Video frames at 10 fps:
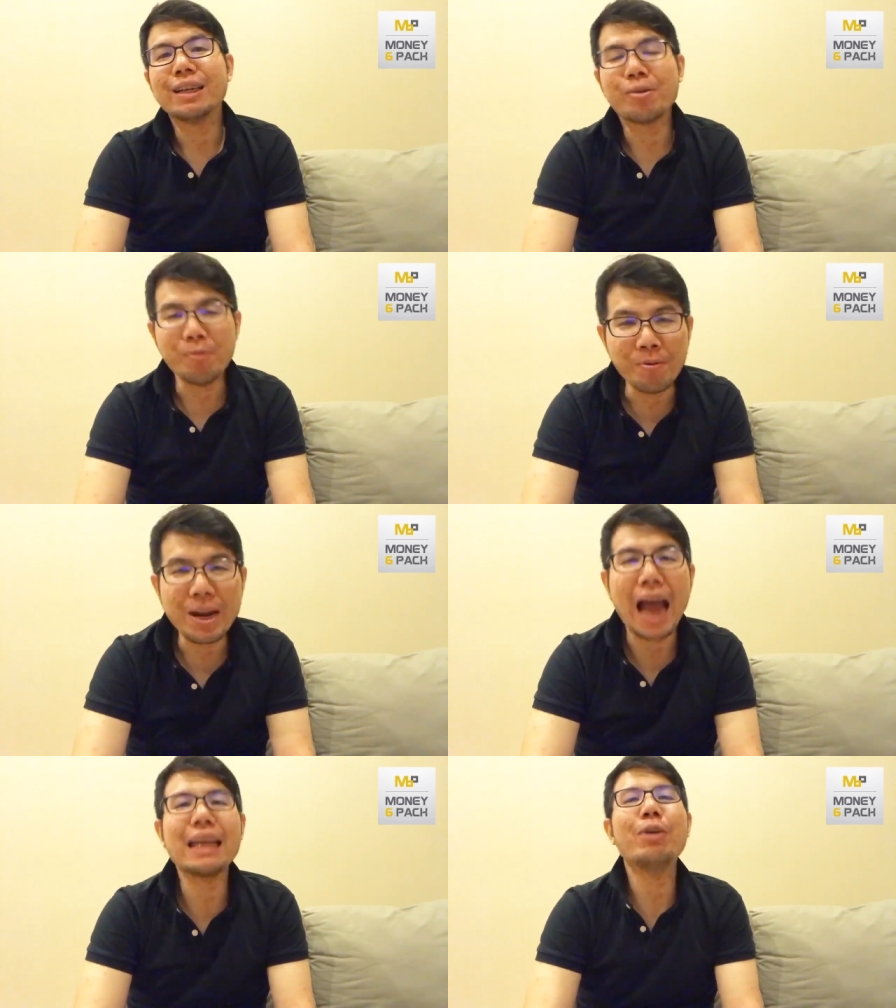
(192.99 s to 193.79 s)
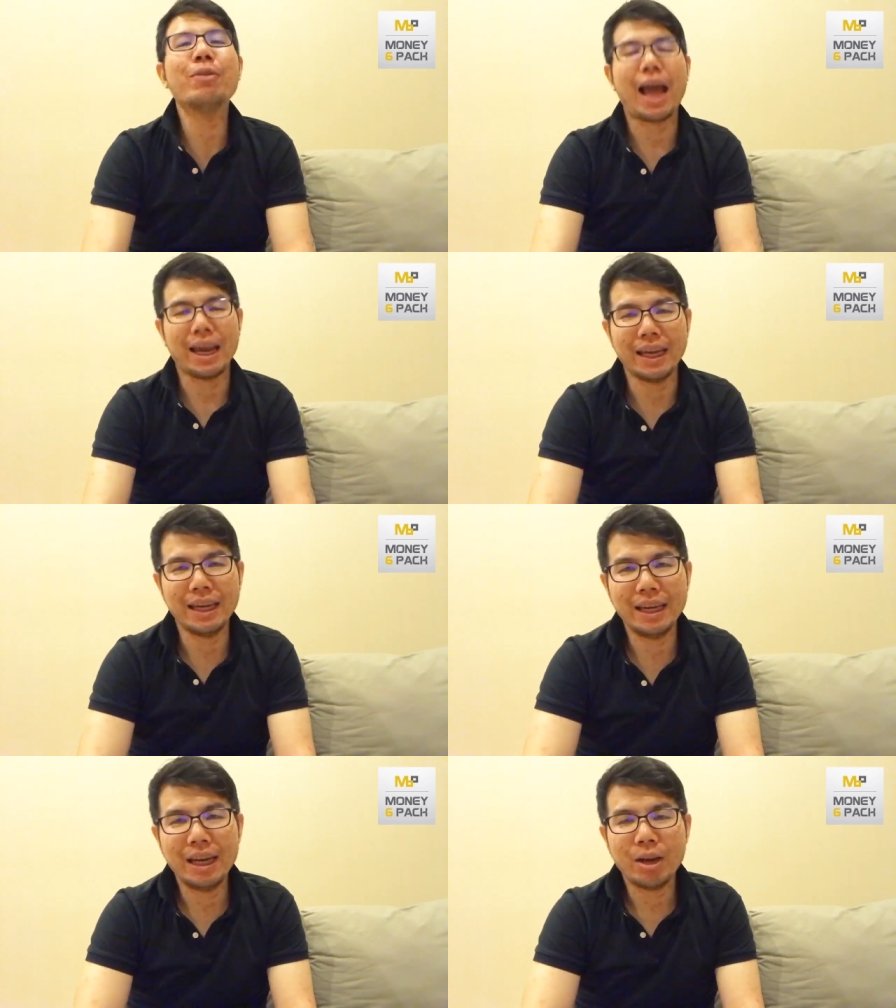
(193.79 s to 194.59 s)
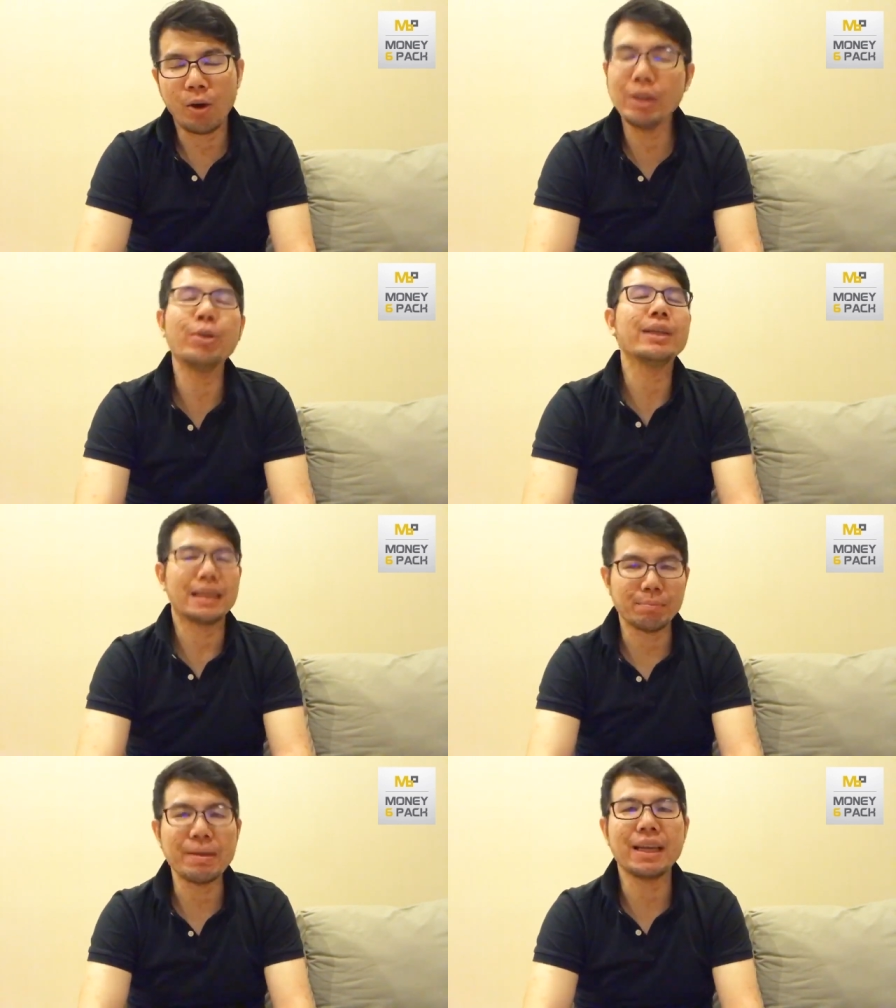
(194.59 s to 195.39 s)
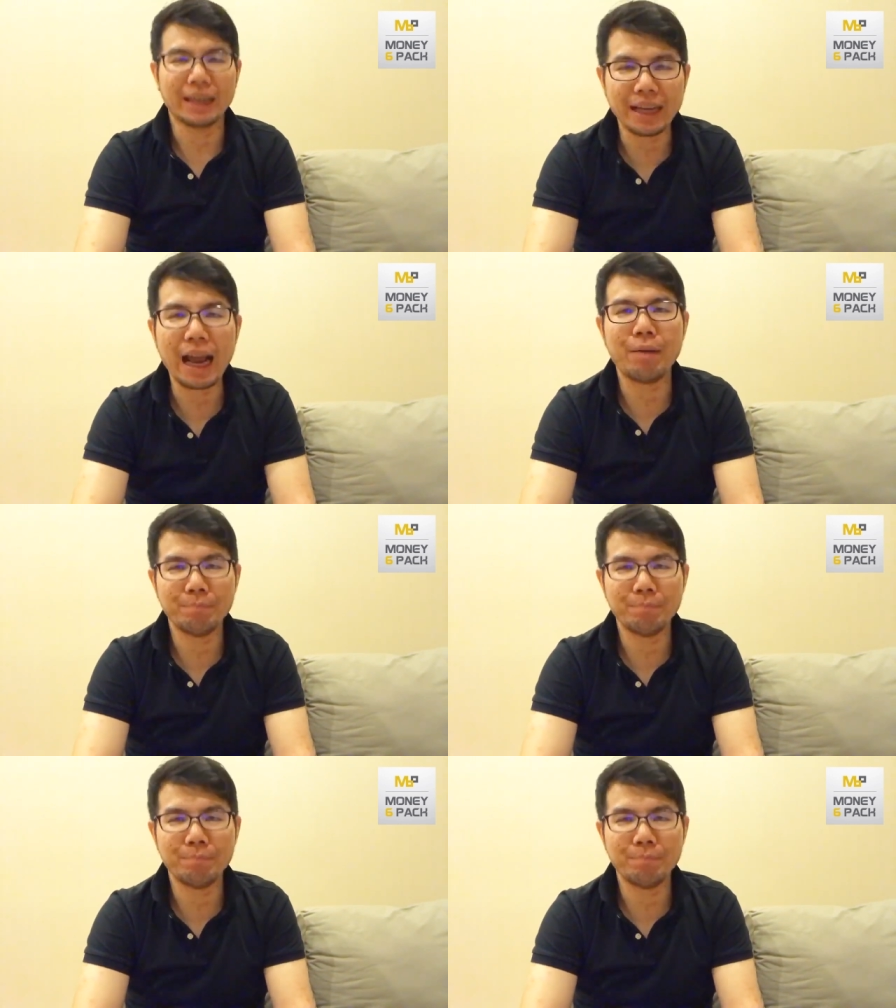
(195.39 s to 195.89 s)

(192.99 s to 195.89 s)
กู้ได้เท่าไหร่คนส่วนใหญ่จะเป็นอย่างนี้ครับ